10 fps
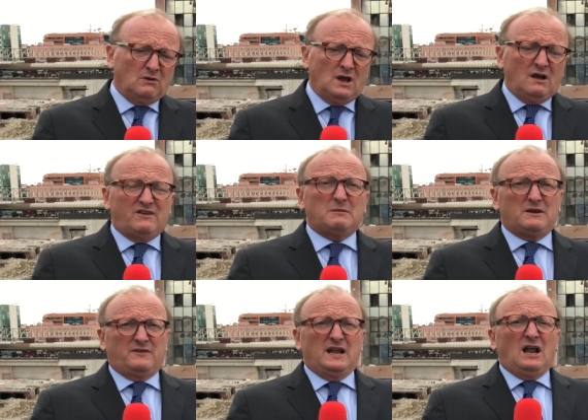euh, enfin
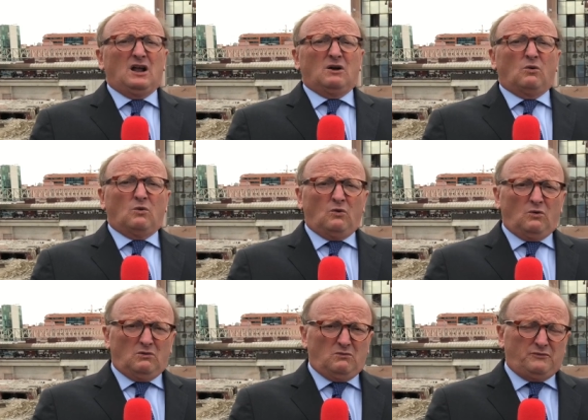bref,
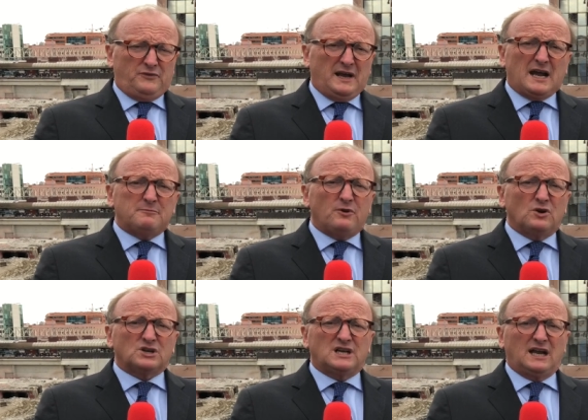on fait un
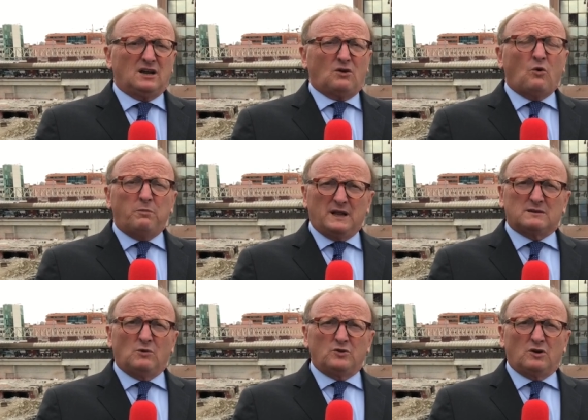projet
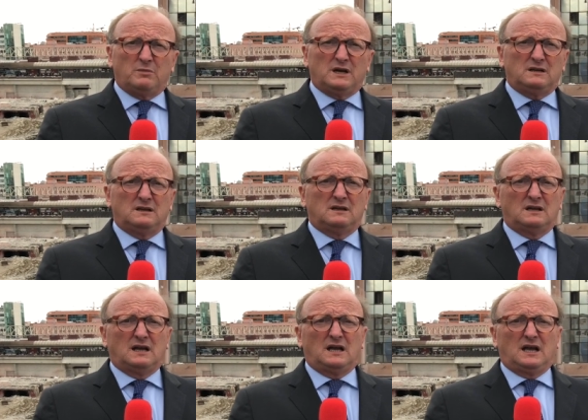complètement urbain
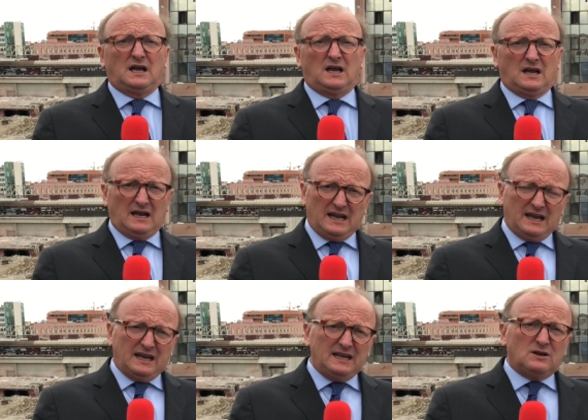euh,
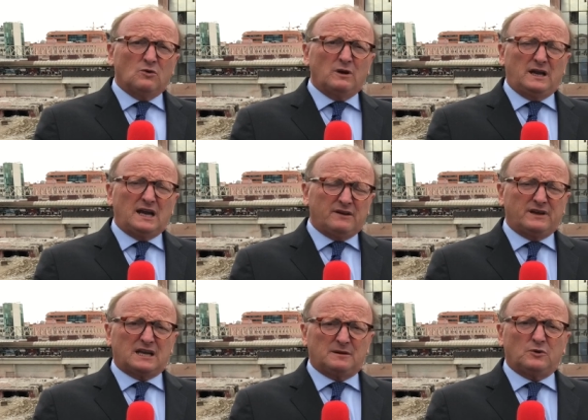et
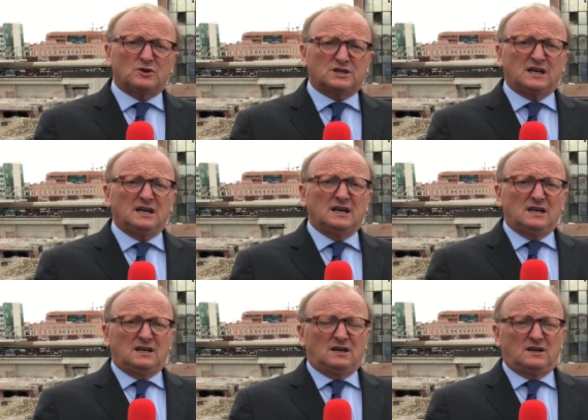avec un projet
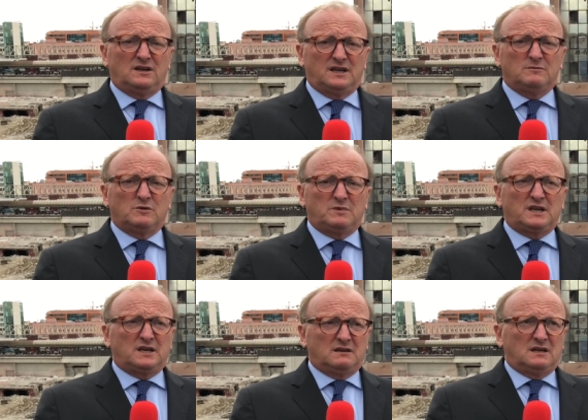euh,
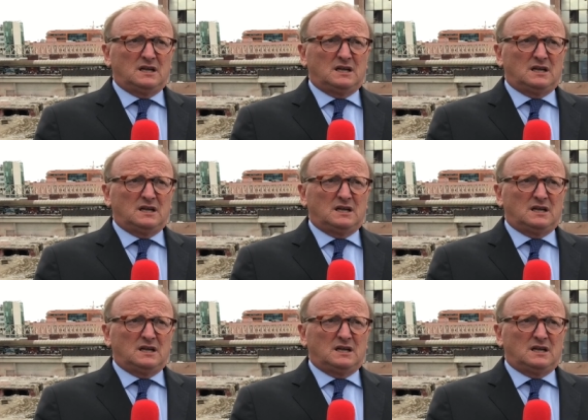immobilier.